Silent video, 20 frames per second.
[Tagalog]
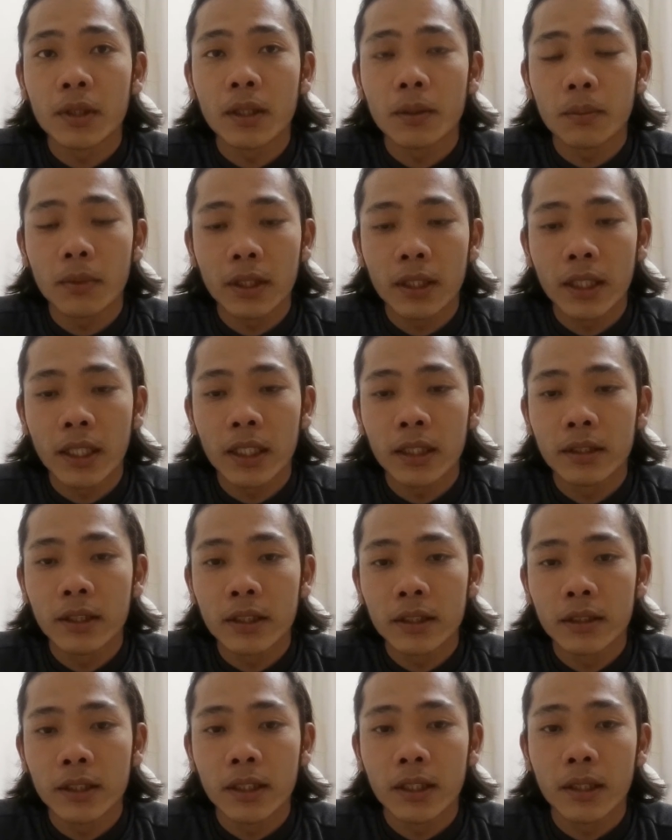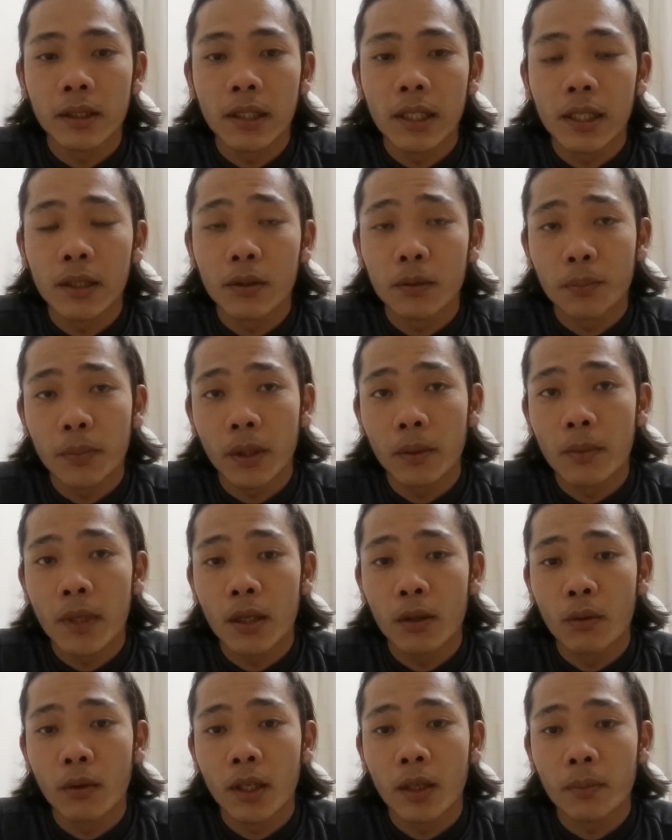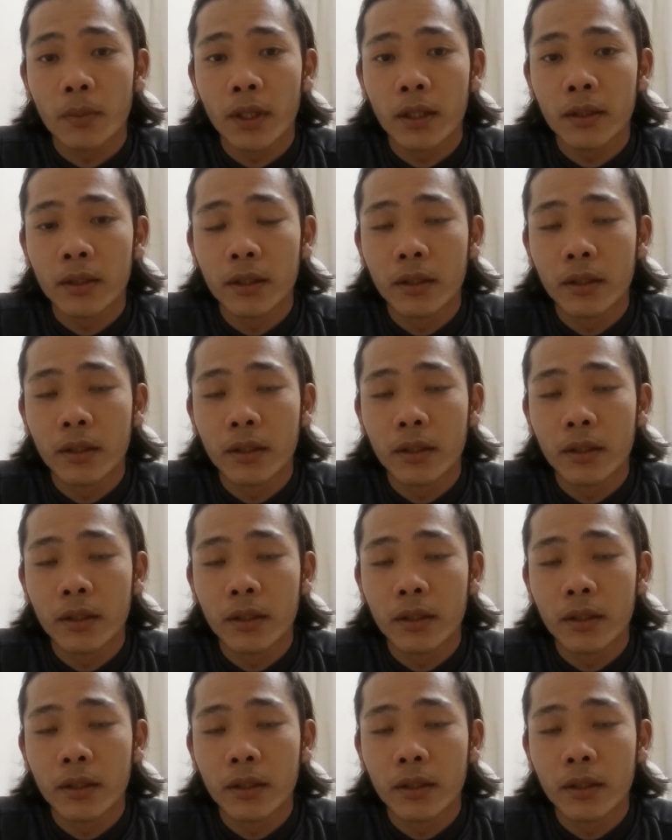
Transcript: ang mag-adjust niya, eh, lalo't pag bago ka pa.